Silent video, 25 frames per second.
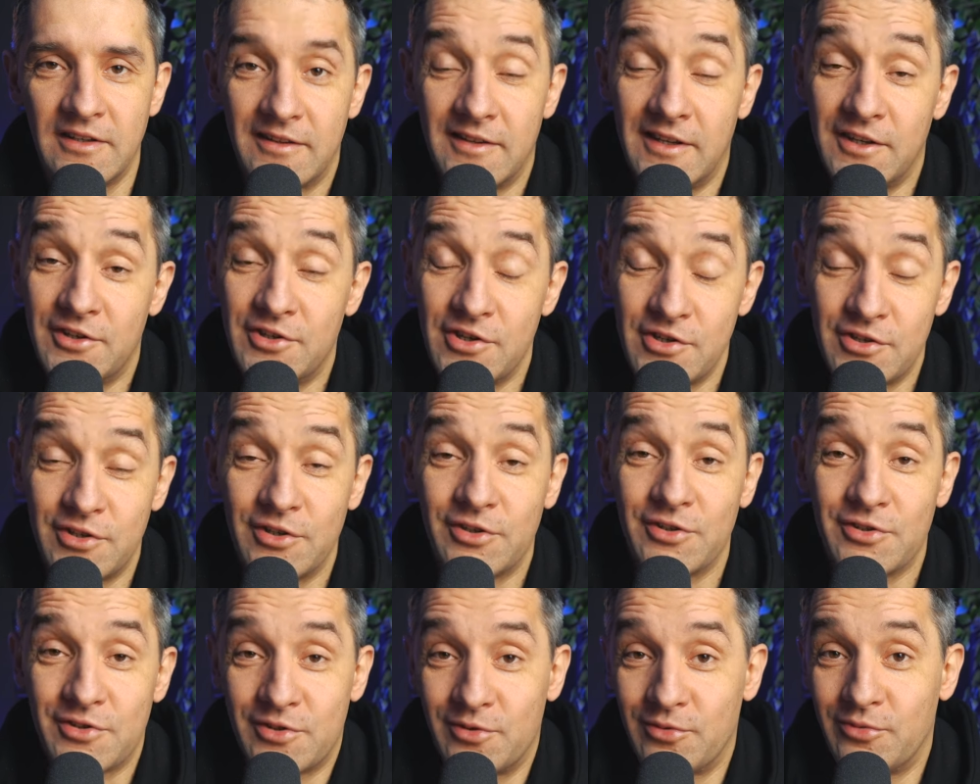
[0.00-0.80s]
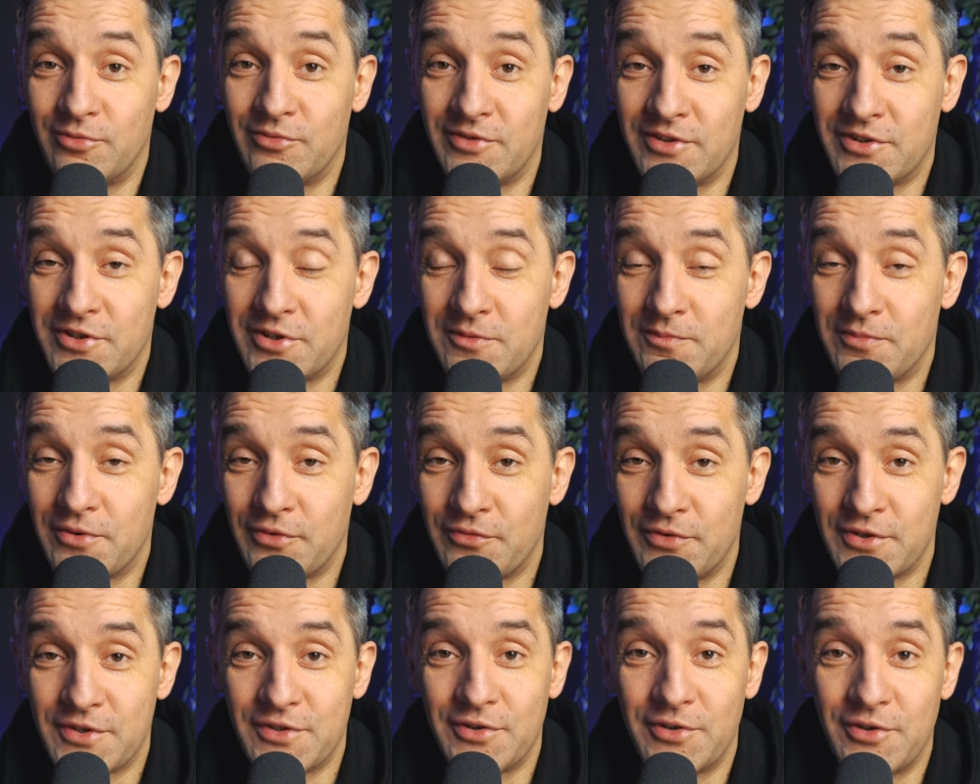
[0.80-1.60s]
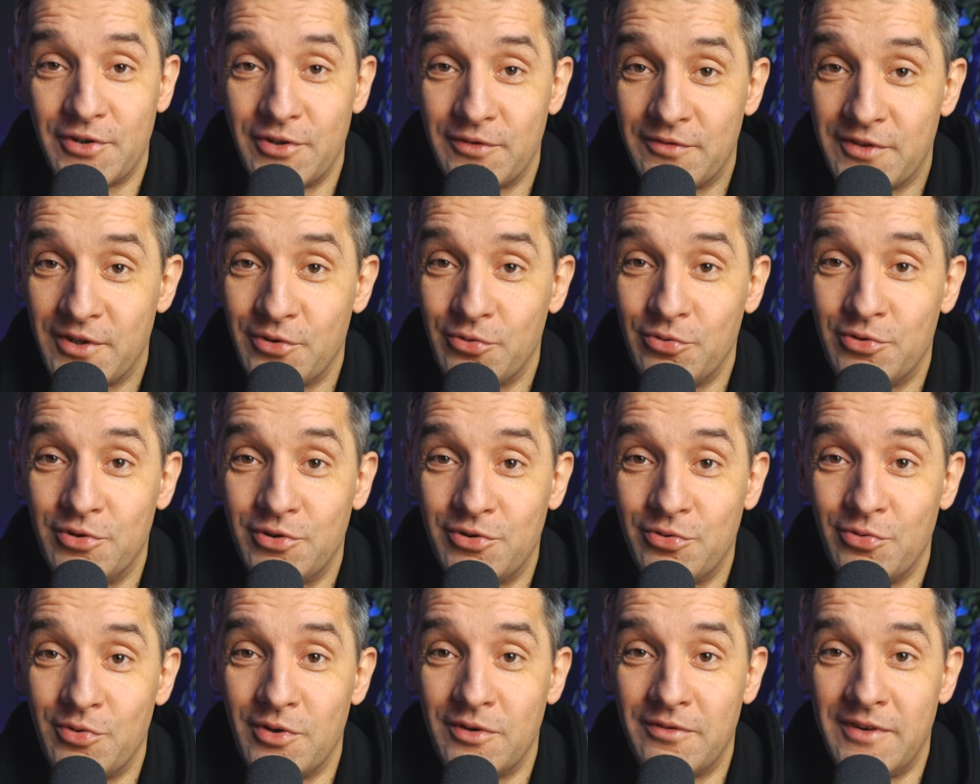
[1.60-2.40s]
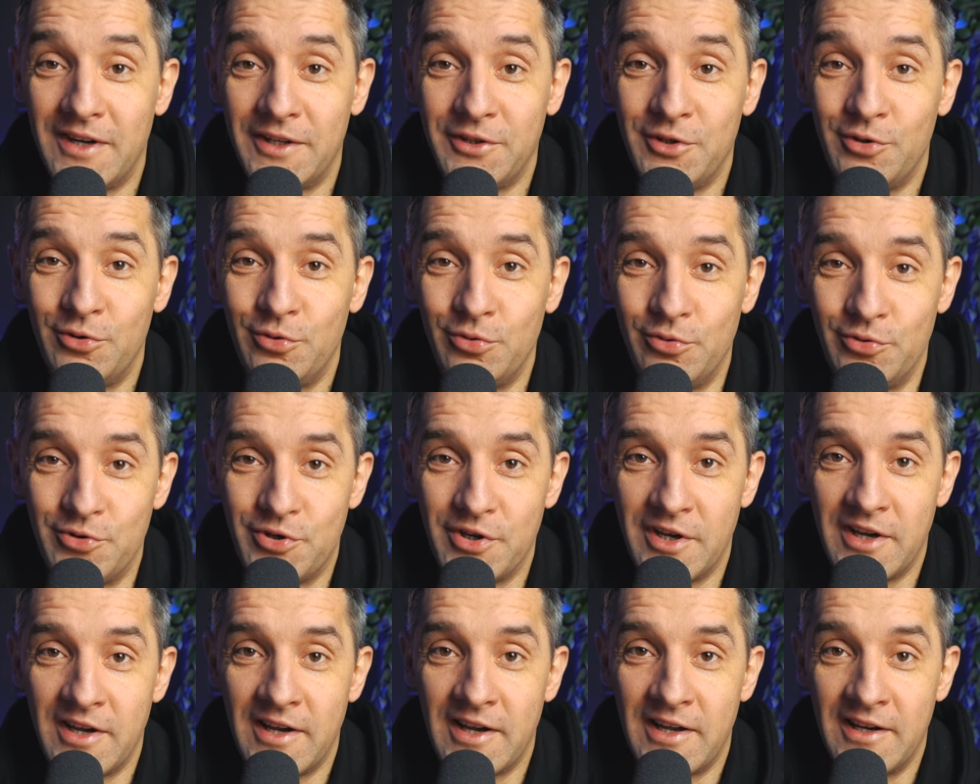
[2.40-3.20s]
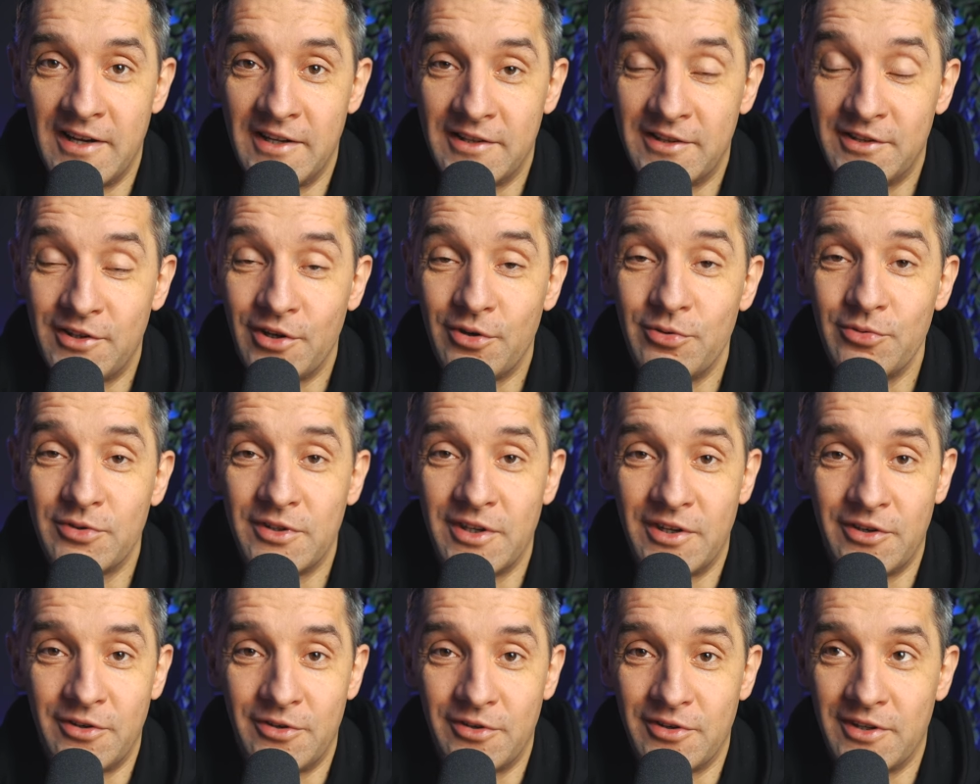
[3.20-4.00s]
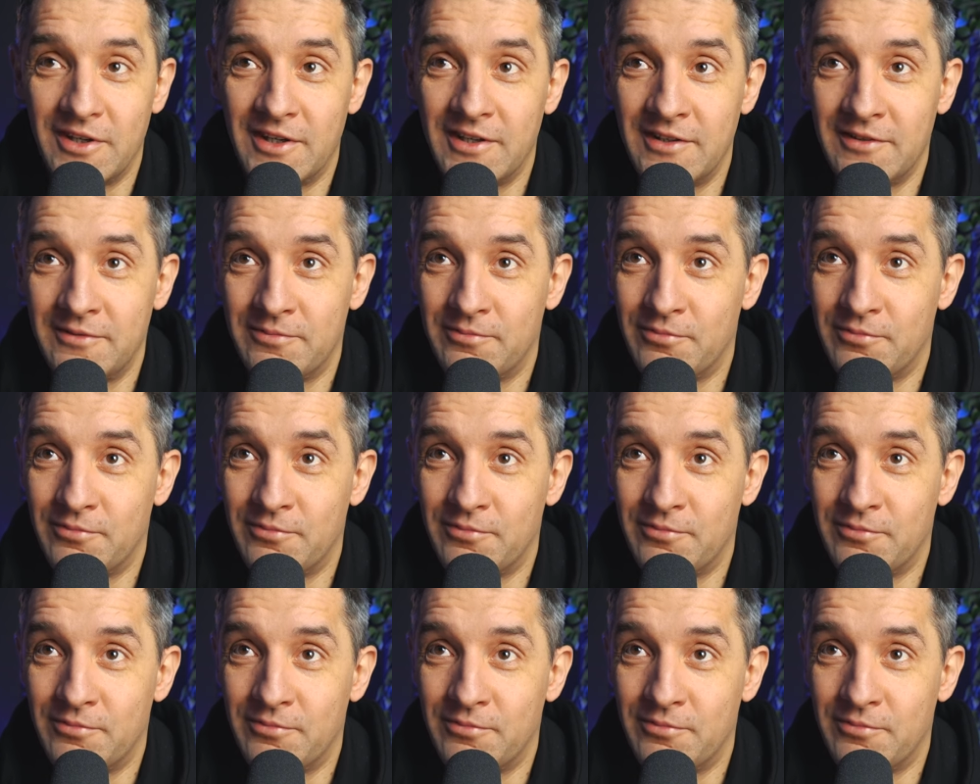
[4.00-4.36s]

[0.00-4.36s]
Najczęściej to są, wiecie, profesorowie, utytułowani ludzie, ale tą teorię